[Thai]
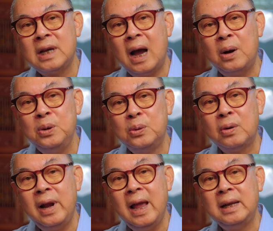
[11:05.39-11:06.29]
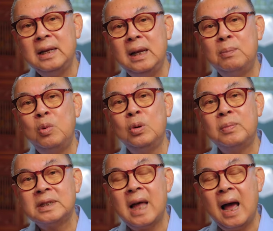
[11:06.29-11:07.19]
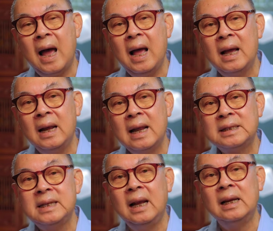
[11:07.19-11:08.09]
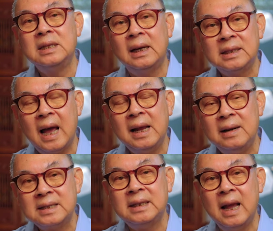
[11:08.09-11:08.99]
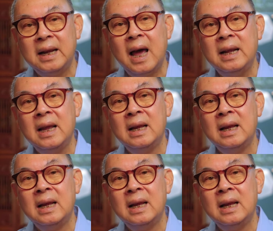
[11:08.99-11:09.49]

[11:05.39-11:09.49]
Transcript: ชาวยูเครนที่พูดภาษารัสเซียหรือเชื้อสายรัสเซีย นั้น